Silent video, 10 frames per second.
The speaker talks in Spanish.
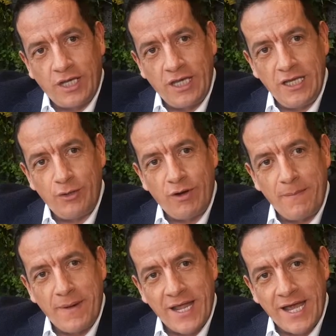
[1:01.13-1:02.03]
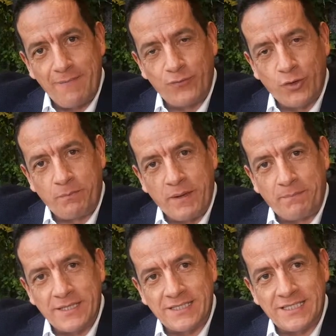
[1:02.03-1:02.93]
quino, amaranto,
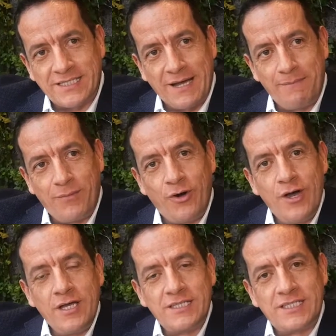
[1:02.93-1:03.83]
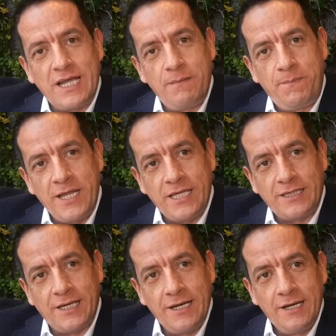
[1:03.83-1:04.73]
pepas de sambo, sal
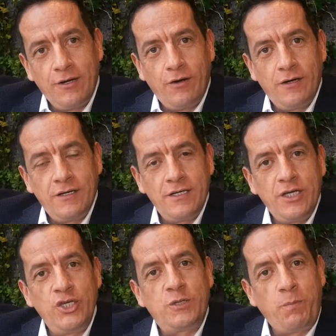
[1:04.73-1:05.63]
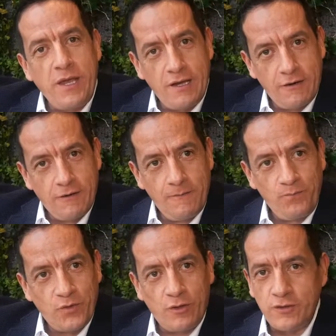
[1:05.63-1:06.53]
prieta, ispingo,
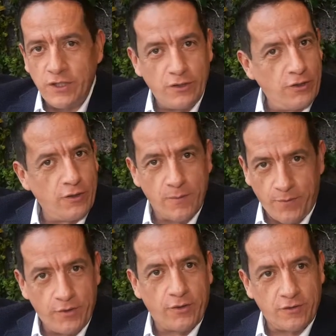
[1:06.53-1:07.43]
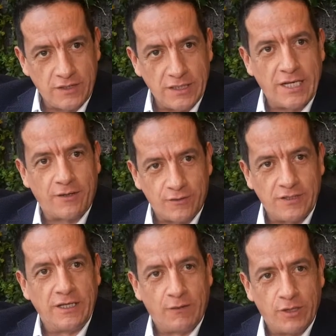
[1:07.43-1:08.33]
o si no, yo no puedo cocinar
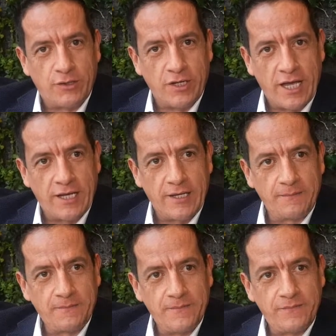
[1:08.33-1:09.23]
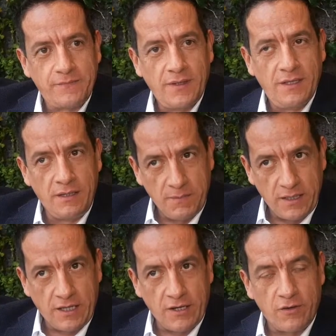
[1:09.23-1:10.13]
cocina ecuatoriana. Y me
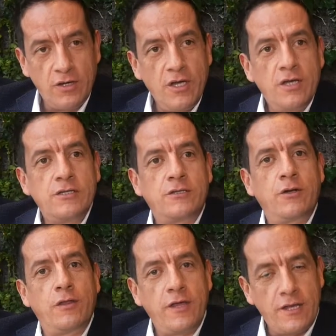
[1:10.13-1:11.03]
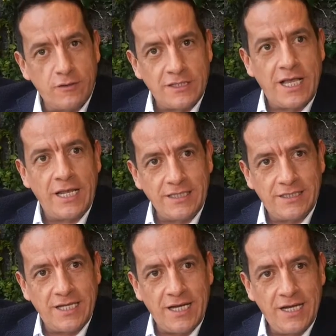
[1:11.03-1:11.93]
dijeron, solo denos la
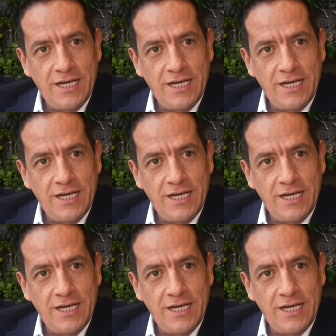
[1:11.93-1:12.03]
lista,